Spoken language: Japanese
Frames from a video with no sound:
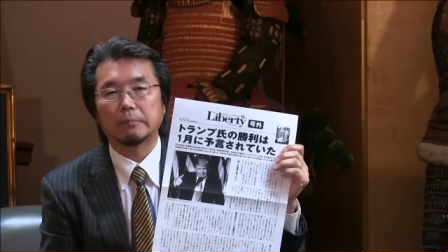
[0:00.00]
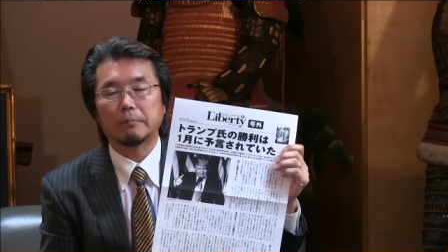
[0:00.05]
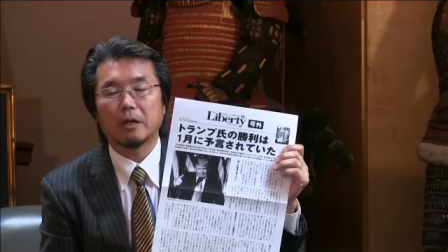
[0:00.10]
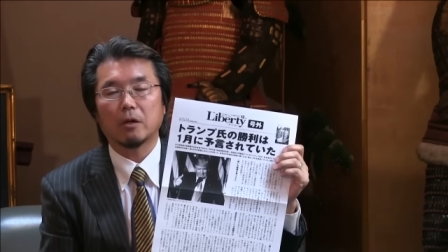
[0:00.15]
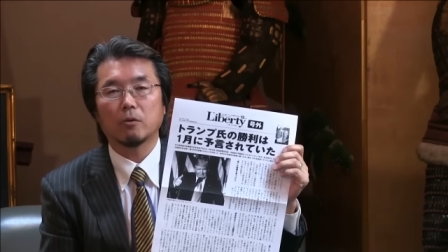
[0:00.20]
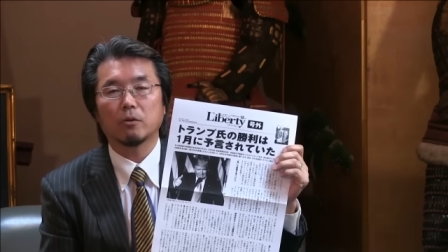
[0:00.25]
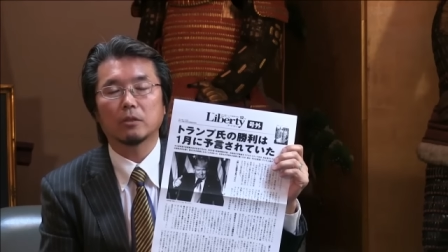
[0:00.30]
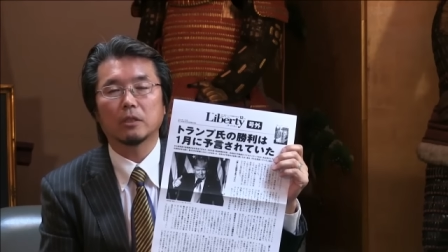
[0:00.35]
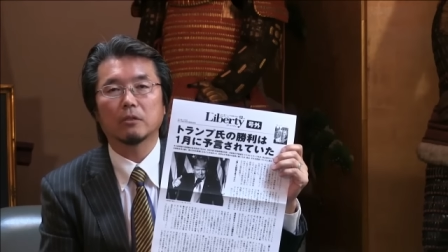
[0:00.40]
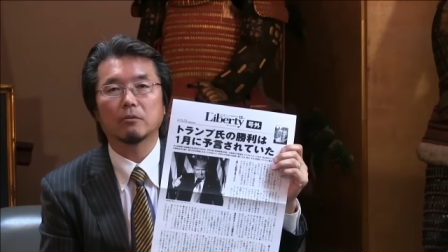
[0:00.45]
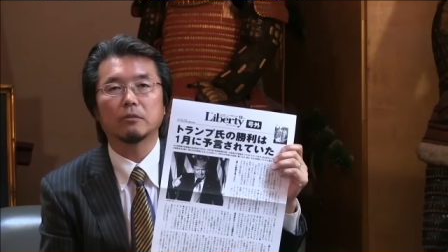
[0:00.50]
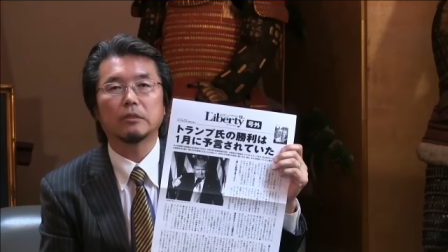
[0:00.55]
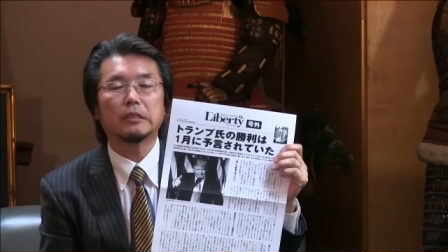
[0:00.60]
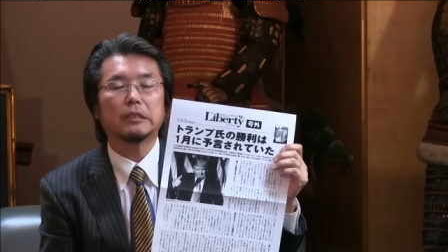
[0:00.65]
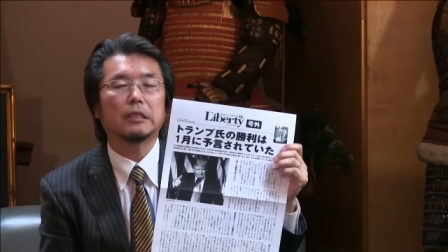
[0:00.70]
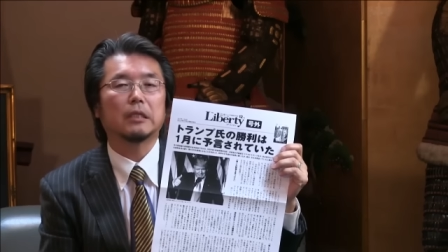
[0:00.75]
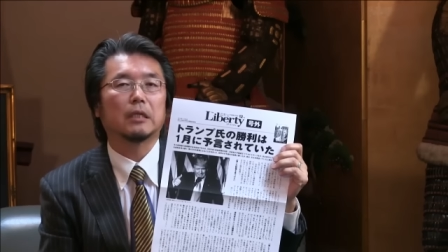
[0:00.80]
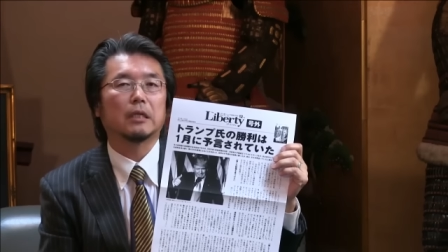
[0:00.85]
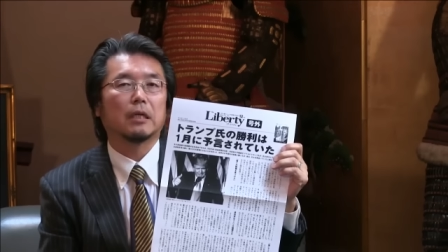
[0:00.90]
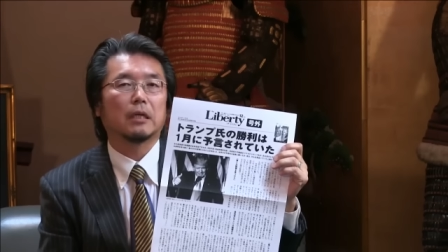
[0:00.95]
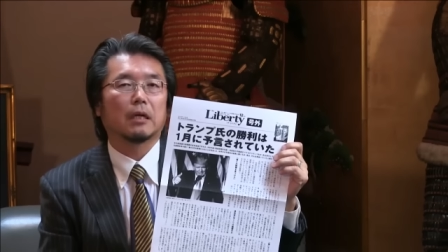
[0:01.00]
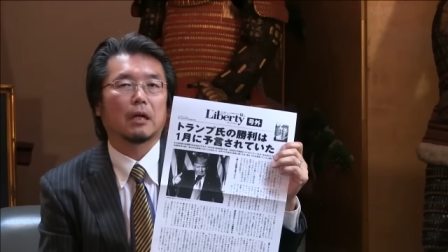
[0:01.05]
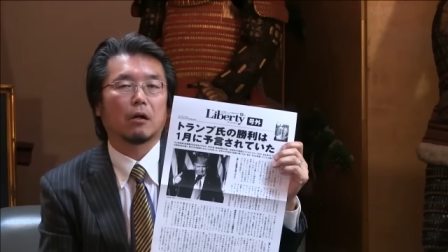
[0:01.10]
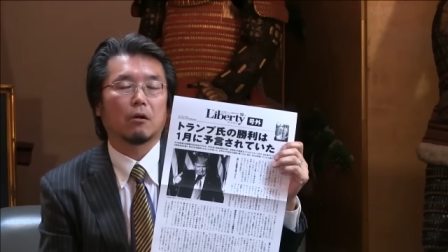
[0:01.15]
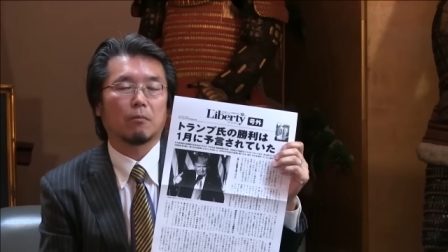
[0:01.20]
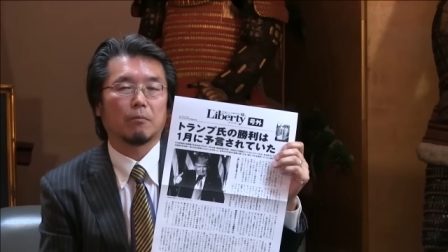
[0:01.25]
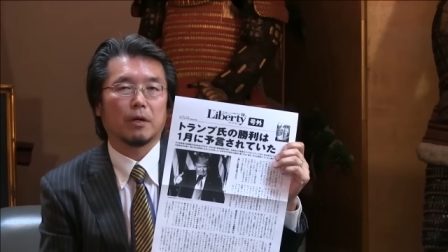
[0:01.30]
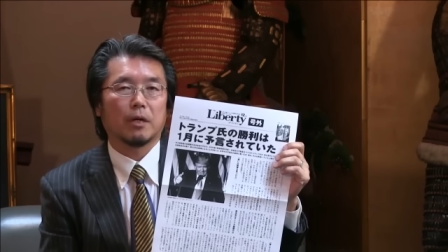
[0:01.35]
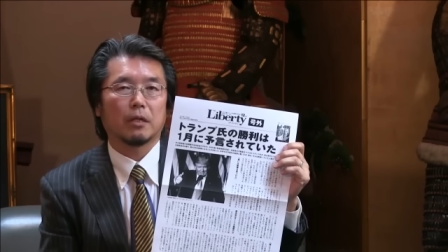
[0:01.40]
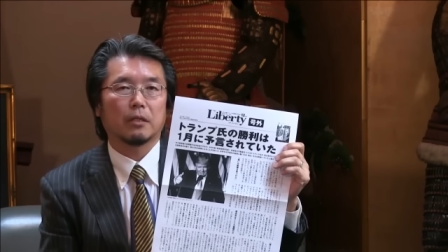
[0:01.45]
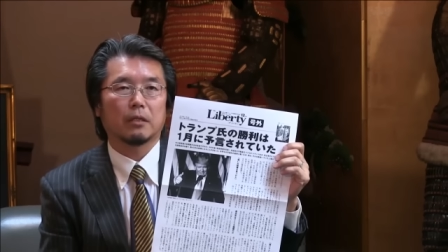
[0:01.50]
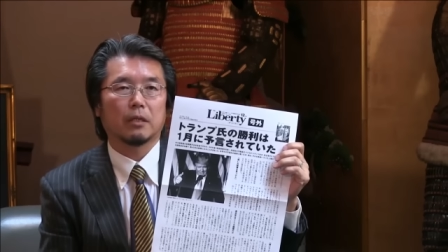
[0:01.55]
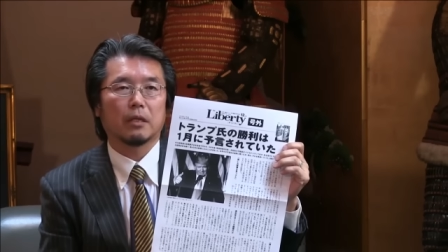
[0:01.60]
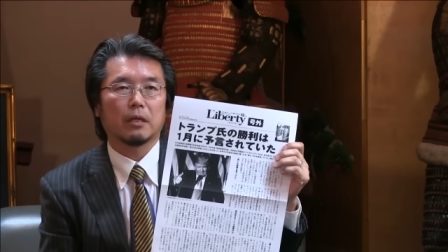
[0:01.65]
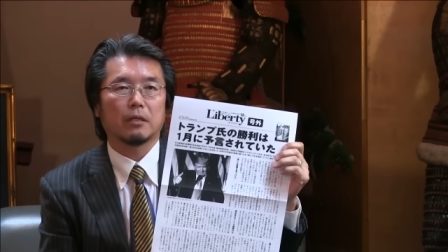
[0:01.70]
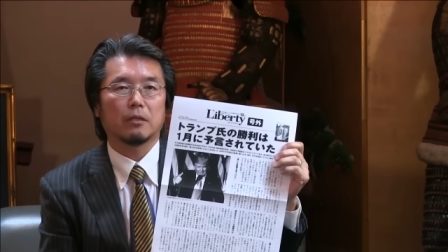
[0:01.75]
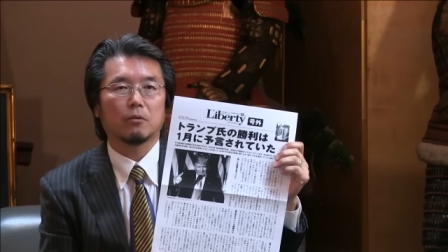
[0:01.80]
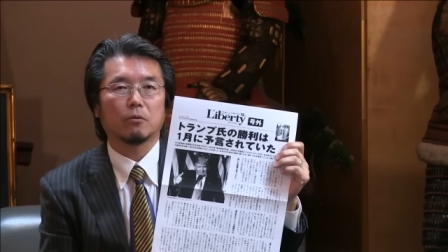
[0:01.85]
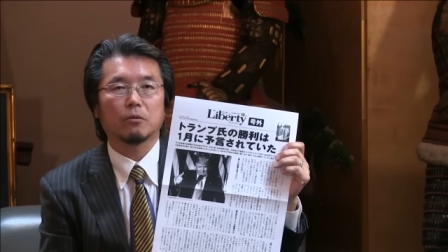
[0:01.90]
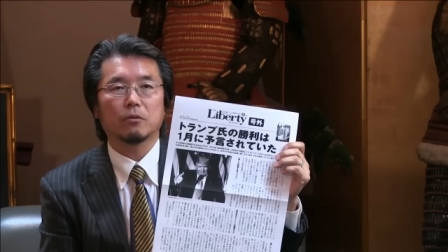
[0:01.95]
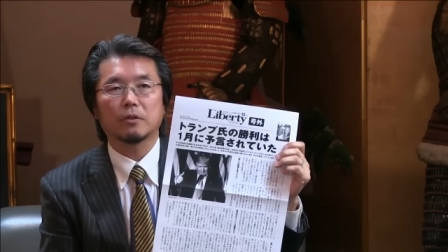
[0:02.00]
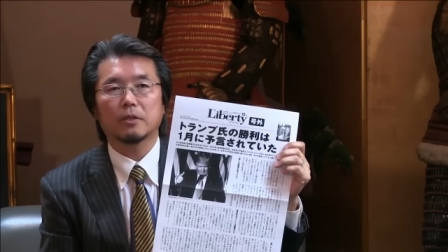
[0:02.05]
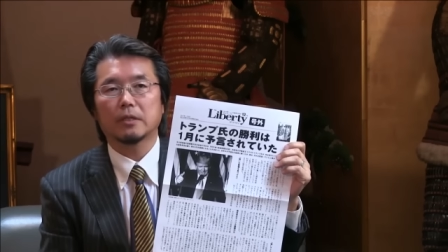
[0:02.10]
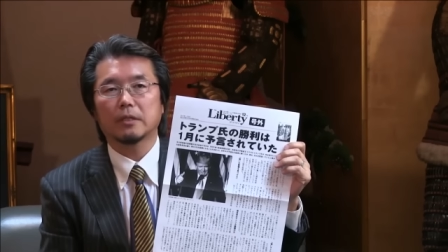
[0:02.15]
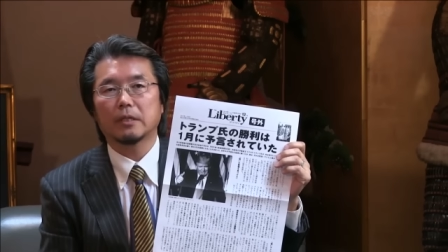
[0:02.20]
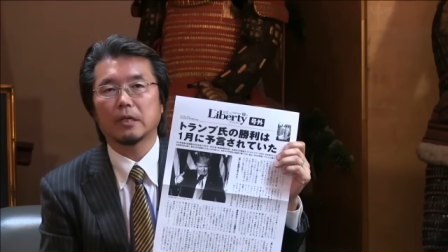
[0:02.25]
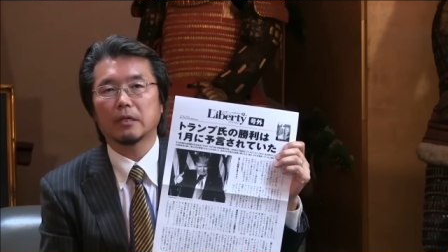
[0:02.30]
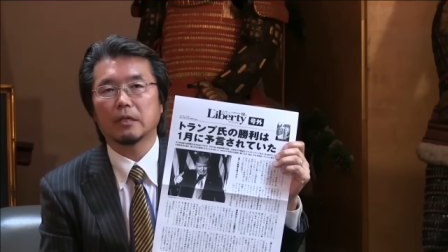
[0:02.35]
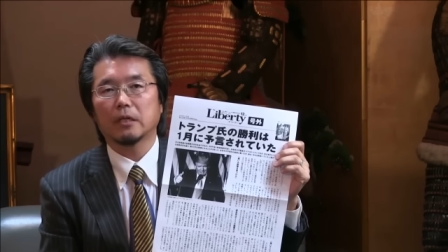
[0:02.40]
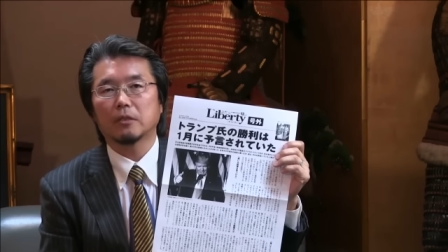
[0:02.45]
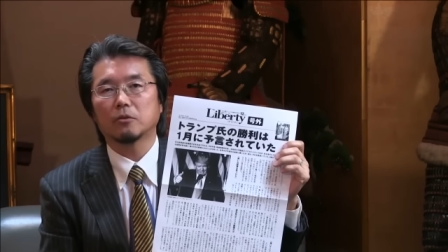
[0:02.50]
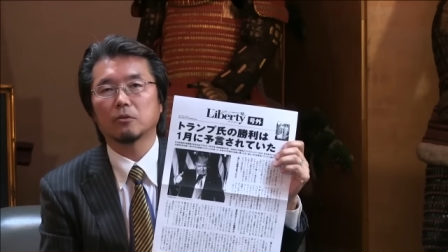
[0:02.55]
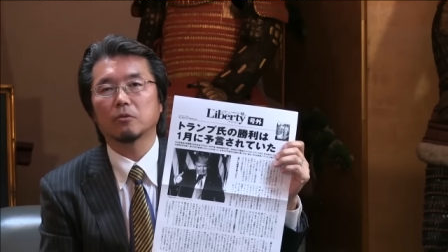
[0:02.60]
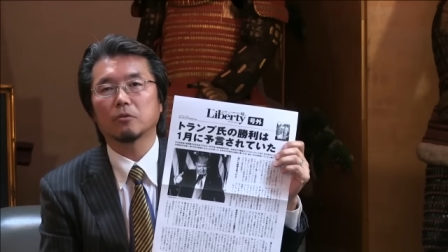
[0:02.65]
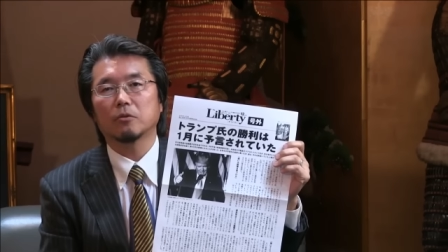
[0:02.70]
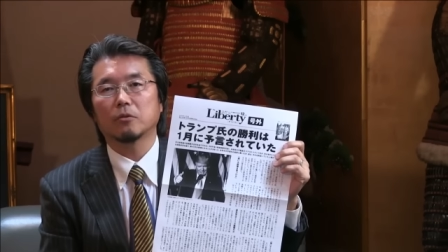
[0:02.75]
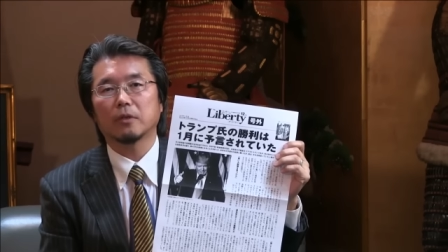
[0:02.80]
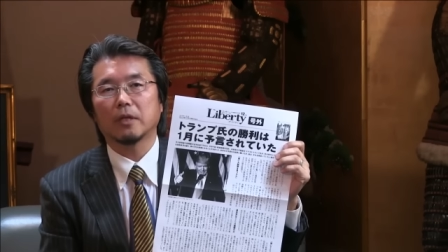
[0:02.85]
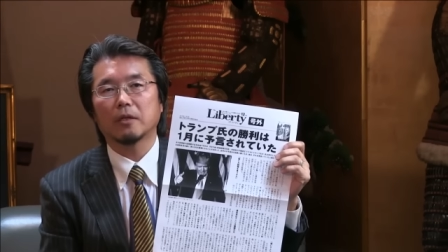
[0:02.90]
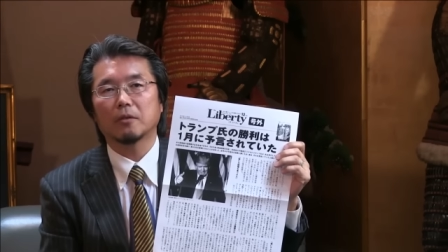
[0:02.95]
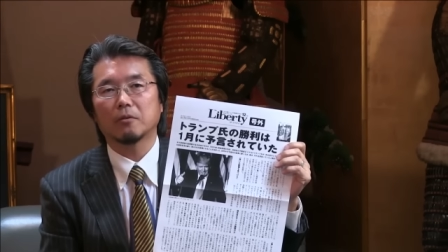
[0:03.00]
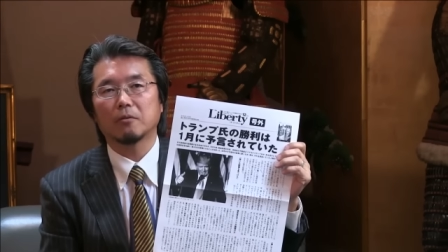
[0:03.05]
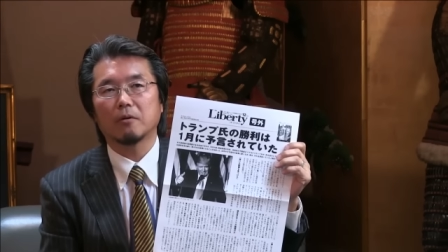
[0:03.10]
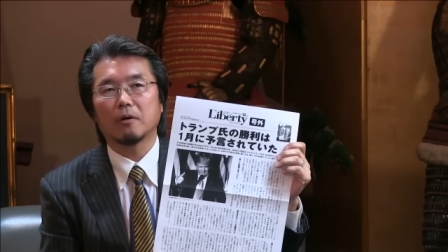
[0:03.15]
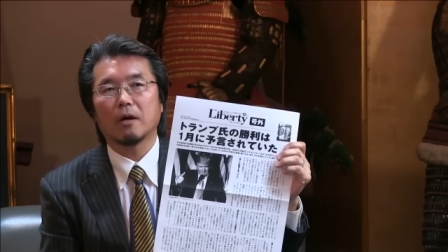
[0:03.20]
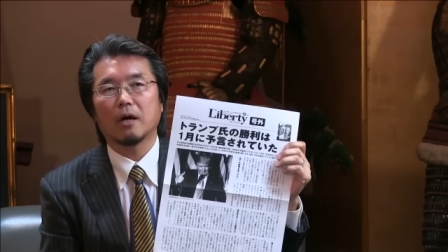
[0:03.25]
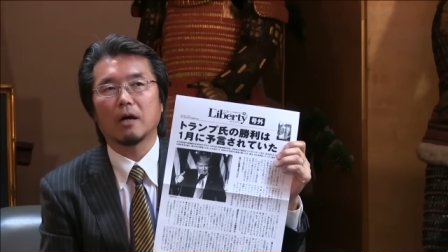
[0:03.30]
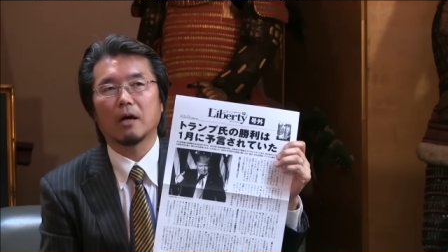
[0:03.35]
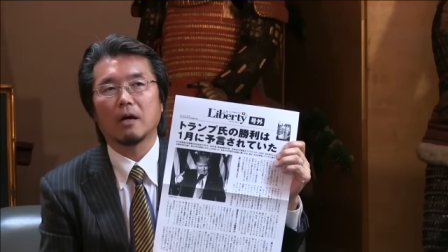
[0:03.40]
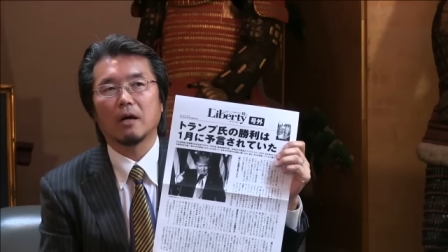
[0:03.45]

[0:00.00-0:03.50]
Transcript: まあ、こういった国に囲まれて日本の危機的な状況だというのは、